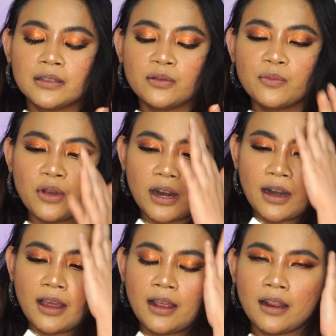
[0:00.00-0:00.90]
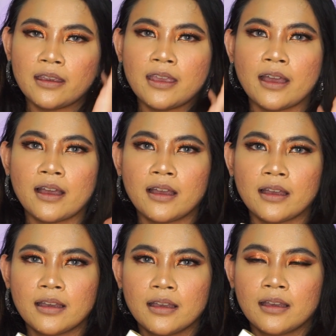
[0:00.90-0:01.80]
itu bukanlah hal yang
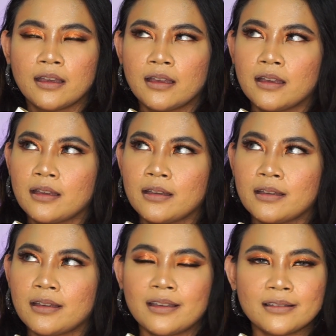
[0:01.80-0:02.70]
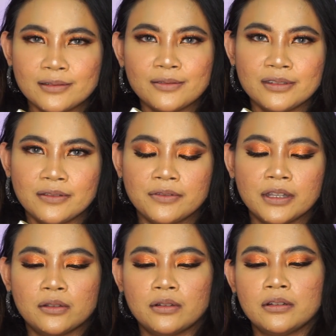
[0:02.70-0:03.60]
eksklusif
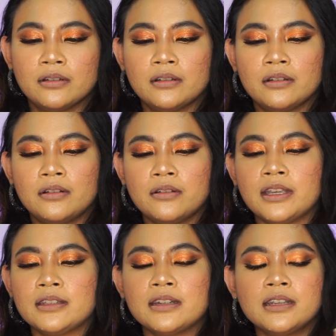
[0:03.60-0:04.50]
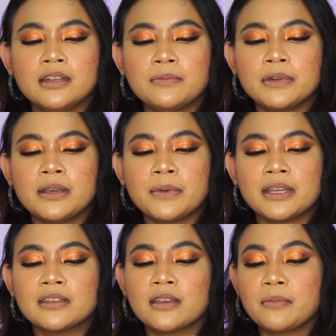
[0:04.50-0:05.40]
gitu. Oke, jadi ini dia
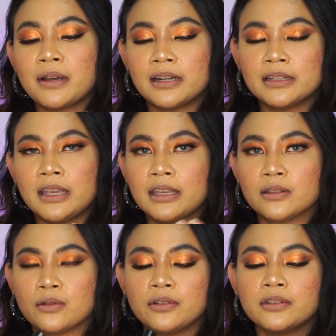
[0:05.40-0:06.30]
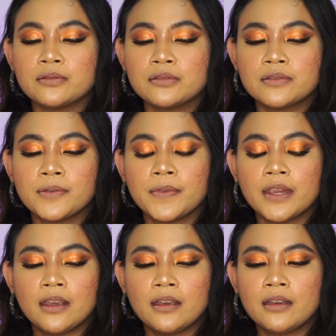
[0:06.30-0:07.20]
packagingnya magnet kayak gitu. Terus
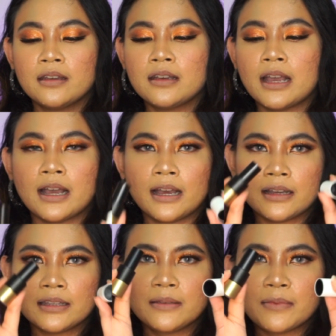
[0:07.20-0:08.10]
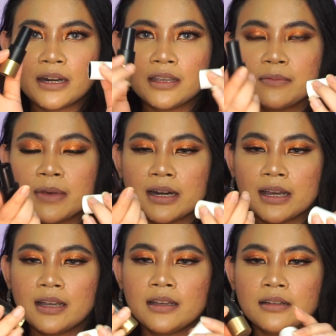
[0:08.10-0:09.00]
nggak gimana-gimana.